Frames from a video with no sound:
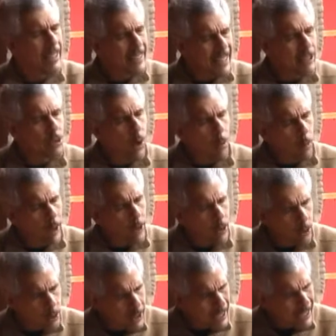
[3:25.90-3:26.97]
¿Y a su abuelo,
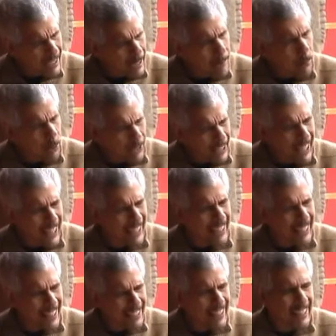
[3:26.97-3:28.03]
doña Elena, ¿por qué
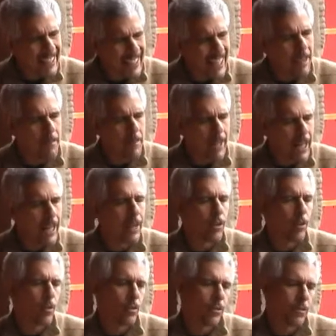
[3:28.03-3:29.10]
le tenía miedo?